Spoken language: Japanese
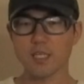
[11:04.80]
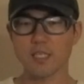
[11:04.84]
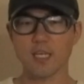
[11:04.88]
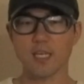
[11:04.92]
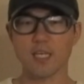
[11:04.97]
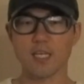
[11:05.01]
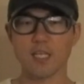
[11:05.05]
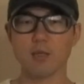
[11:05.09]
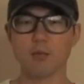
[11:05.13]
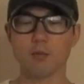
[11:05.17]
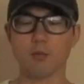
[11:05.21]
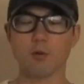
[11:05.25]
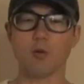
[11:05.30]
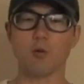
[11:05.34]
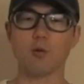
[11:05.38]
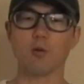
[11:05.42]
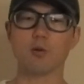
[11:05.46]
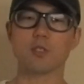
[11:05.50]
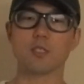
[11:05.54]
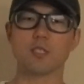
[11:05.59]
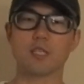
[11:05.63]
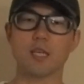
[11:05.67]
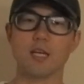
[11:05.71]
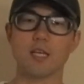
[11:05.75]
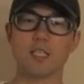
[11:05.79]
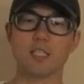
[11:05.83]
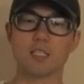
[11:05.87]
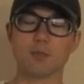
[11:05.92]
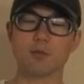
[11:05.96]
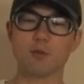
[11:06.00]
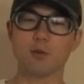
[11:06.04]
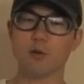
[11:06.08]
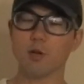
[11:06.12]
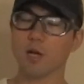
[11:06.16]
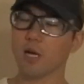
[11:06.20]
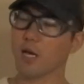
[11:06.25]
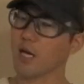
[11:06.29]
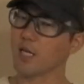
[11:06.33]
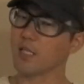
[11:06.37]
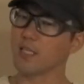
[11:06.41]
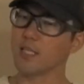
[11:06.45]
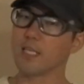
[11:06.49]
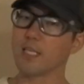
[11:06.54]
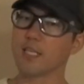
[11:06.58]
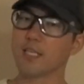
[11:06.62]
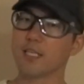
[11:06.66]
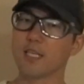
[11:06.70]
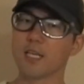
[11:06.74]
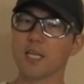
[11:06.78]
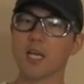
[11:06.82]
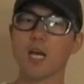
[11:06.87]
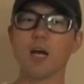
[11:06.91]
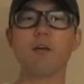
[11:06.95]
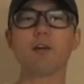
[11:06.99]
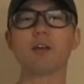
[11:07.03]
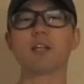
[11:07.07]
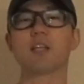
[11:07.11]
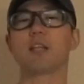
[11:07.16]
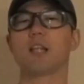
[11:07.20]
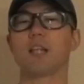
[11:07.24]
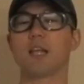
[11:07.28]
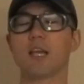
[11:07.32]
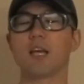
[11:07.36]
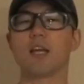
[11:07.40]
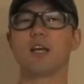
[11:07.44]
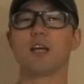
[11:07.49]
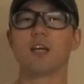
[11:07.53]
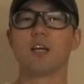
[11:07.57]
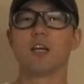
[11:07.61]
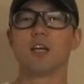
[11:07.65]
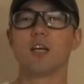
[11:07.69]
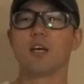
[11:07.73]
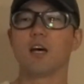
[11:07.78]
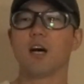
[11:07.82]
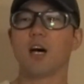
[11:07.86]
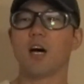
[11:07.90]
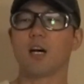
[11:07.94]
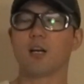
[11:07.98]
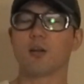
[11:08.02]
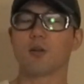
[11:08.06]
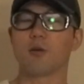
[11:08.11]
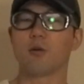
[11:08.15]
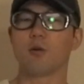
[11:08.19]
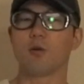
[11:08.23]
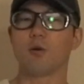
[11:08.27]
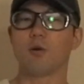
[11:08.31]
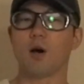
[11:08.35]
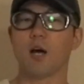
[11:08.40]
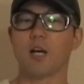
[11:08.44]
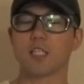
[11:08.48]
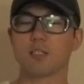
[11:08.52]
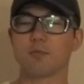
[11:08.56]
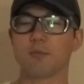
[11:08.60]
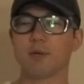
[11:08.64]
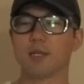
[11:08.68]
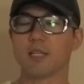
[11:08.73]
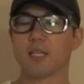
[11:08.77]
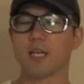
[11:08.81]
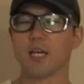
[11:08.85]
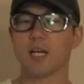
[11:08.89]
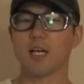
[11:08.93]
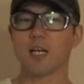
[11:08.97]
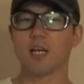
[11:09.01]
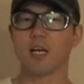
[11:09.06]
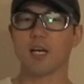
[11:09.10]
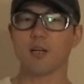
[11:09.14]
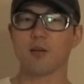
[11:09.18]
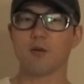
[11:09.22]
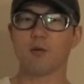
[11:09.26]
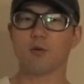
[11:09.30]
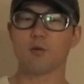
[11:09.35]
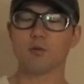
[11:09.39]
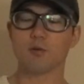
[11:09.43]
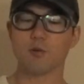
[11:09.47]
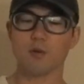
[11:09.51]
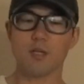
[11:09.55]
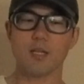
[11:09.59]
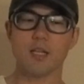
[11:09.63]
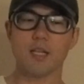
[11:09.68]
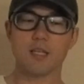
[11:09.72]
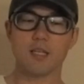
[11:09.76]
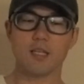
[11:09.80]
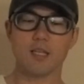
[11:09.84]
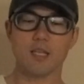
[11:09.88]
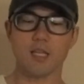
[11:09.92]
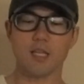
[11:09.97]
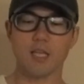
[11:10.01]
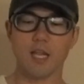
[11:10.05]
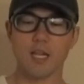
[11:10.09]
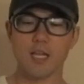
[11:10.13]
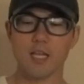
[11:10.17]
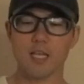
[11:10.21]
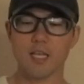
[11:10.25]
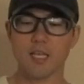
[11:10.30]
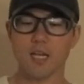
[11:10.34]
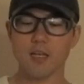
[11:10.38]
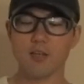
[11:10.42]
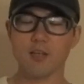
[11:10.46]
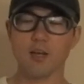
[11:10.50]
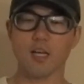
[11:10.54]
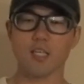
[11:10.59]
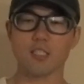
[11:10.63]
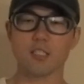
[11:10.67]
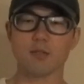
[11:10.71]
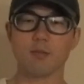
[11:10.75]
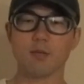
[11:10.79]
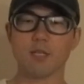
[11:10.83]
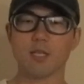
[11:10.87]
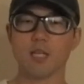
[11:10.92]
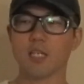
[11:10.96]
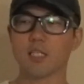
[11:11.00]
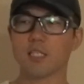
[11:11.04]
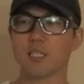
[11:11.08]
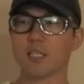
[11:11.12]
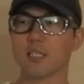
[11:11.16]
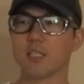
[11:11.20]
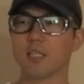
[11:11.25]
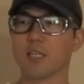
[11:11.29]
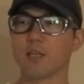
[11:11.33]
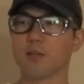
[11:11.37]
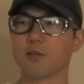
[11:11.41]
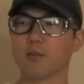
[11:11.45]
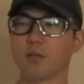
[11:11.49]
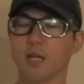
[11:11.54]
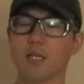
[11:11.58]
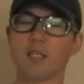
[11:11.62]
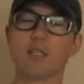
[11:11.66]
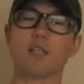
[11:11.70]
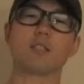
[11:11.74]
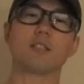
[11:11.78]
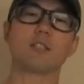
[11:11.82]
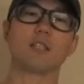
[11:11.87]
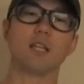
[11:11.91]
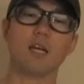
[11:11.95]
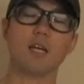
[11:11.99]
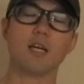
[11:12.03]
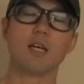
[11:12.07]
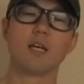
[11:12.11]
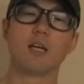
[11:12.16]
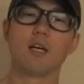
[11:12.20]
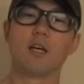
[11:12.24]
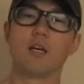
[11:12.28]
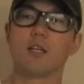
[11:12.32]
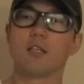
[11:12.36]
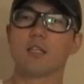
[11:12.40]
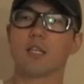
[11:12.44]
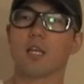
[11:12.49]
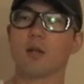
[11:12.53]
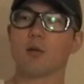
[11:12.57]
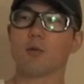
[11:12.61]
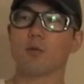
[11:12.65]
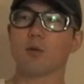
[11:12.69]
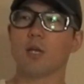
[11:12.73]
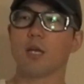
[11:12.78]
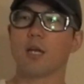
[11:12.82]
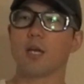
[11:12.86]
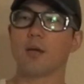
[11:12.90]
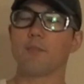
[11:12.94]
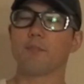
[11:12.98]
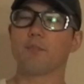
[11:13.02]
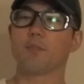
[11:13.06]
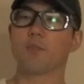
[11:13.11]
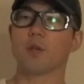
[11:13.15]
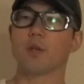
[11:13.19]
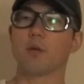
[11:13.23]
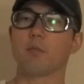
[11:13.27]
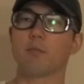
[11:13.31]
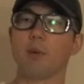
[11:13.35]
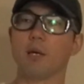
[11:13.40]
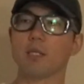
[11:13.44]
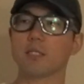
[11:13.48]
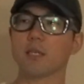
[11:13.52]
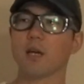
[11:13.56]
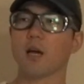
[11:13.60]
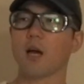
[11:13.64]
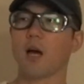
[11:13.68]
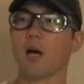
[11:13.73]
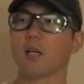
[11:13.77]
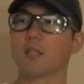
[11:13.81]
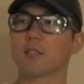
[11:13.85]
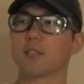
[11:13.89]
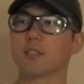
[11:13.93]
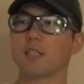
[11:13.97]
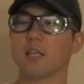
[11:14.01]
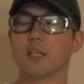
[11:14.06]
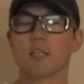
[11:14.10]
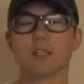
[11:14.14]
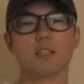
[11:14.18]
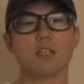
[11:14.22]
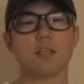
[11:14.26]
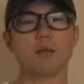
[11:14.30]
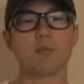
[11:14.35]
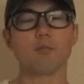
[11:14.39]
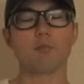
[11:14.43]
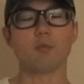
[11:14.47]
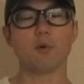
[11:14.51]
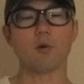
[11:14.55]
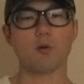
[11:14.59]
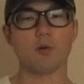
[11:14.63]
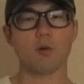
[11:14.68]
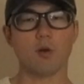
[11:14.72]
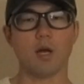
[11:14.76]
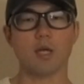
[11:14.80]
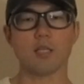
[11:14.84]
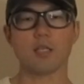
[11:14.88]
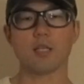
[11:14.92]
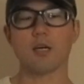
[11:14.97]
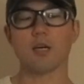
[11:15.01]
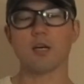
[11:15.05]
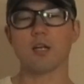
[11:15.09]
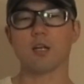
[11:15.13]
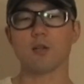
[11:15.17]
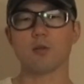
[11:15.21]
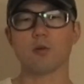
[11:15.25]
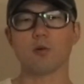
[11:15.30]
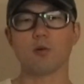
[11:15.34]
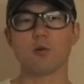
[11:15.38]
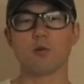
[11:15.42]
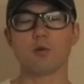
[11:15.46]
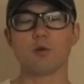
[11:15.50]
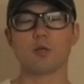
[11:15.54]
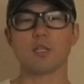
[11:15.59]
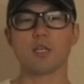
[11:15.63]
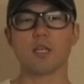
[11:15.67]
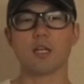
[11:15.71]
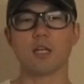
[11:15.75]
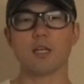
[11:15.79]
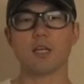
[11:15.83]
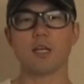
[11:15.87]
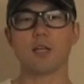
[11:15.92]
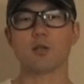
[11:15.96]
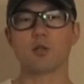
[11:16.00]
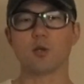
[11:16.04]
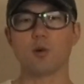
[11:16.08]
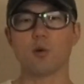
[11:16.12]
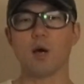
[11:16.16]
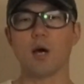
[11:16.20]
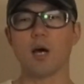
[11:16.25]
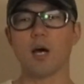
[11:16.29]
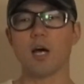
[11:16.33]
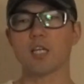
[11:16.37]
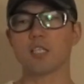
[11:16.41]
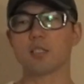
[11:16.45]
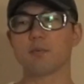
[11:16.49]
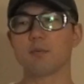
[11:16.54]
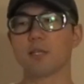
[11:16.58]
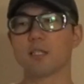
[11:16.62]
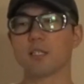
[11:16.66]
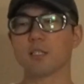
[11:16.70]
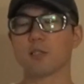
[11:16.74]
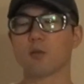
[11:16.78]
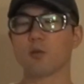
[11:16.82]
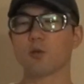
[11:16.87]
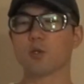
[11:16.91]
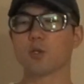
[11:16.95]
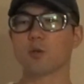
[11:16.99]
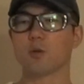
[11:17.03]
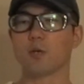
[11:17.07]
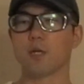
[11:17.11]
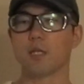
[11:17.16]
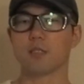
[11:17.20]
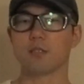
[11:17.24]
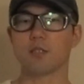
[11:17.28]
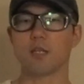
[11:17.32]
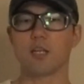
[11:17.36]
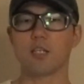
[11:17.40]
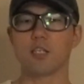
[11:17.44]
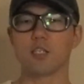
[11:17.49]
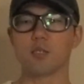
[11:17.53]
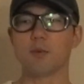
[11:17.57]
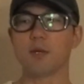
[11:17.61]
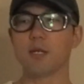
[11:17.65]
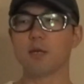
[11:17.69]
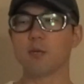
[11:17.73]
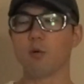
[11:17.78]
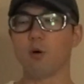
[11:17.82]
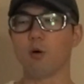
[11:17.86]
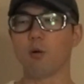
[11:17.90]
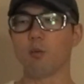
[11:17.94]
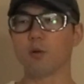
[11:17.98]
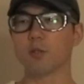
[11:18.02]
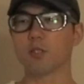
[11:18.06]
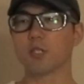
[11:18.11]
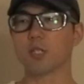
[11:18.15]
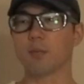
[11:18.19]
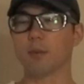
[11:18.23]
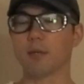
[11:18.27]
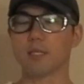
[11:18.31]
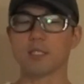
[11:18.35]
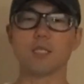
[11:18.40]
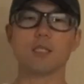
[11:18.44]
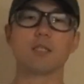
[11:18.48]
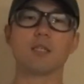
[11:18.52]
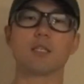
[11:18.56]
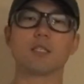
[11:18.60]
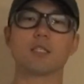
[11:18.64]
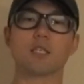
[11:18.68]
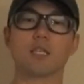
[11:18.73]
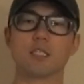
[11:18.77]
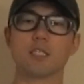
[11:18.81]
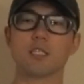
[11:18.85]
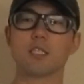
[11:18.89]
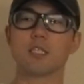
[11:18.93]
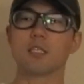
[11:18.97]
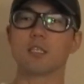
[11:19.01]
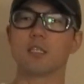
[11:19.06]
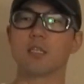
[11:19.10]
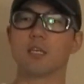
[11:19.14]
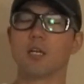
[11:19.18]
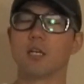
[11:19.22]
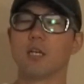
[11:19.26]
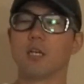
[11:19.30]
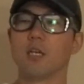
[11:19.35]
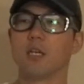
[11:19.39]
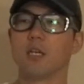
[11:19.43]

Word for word: 声だけでも残して自分の中日記代わりにねあの始めたあの本当に何気なく始めたチャンネルなんですねなのでまさか1000人もの方から登録いただけるとは始めた当初はですね夢にも思ってませんでしたし、